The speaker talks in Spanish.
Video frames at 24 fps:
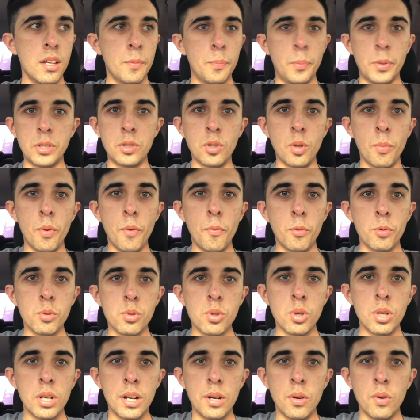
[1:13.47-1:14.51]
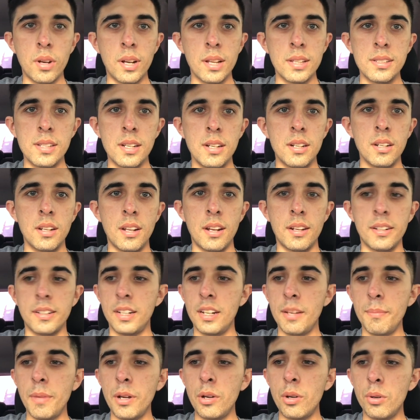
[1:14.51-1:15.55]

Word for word: pues no me funciona lo que es el, clima.